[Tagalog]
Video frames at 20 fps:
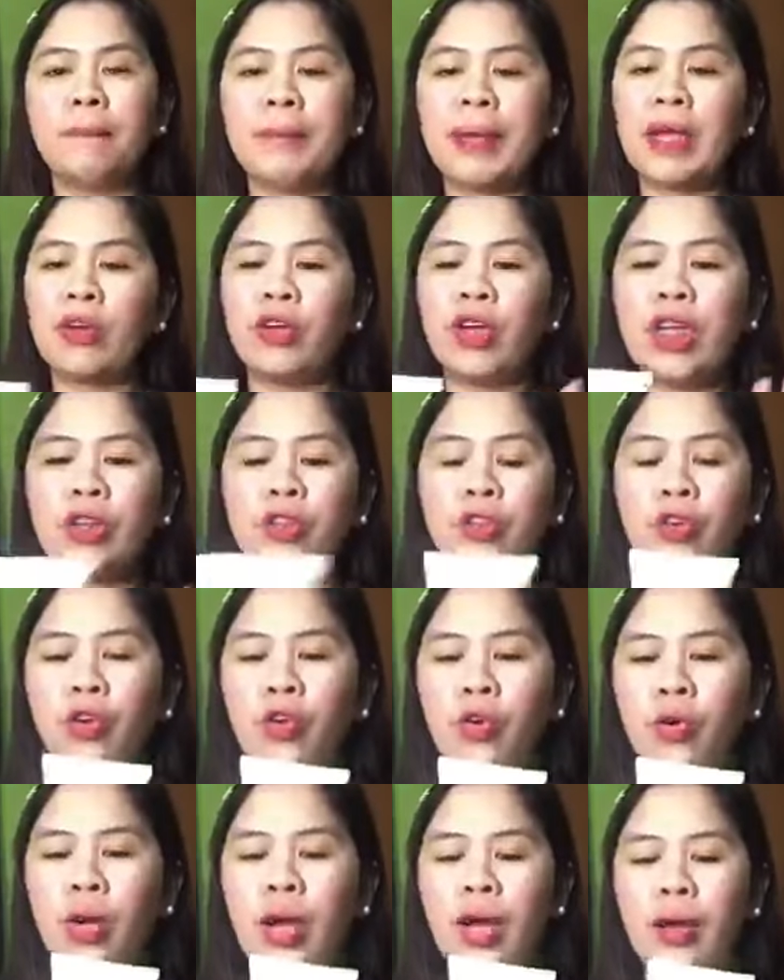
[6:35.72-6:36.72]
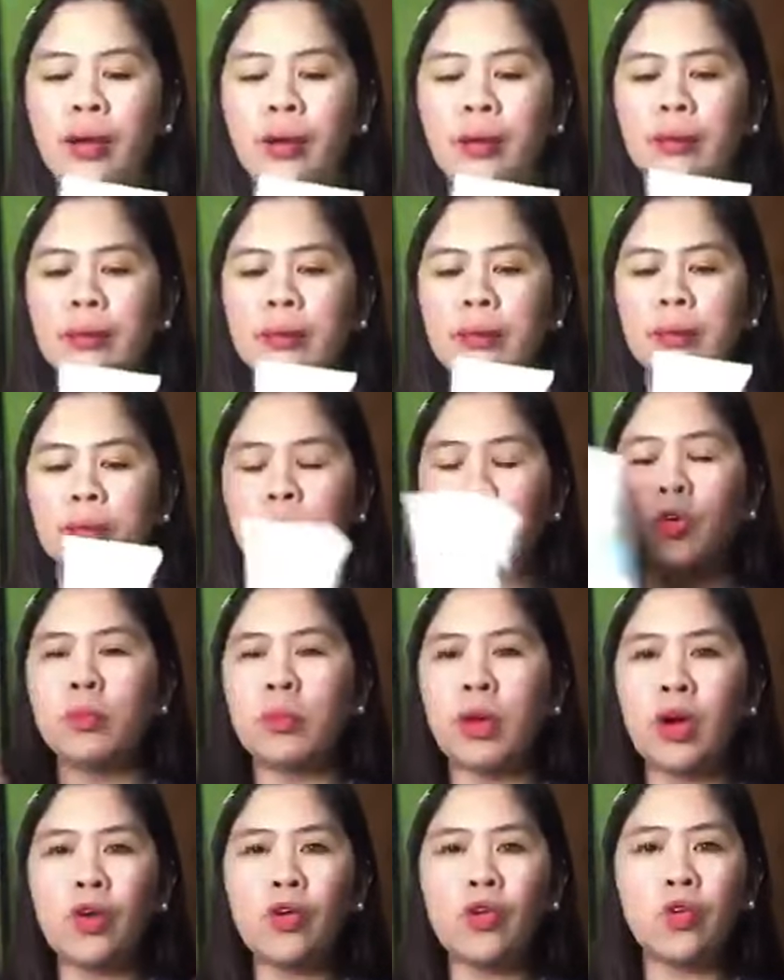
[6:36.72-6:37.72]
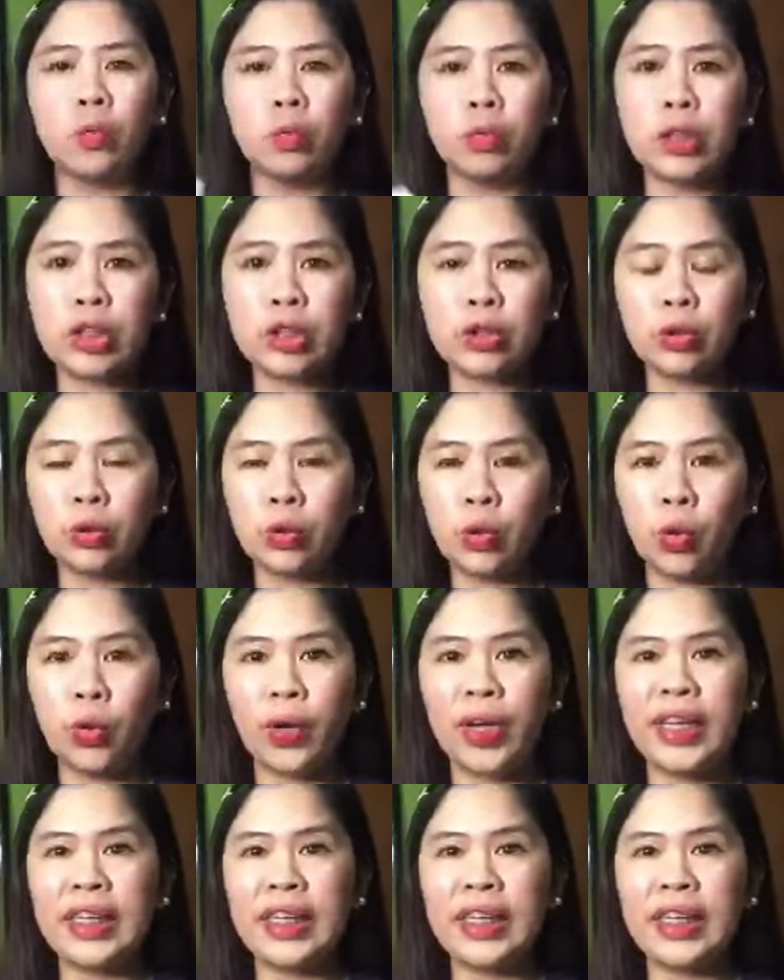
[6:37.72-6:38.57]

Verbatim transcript: Pero ito, um, kung mauubos ko to,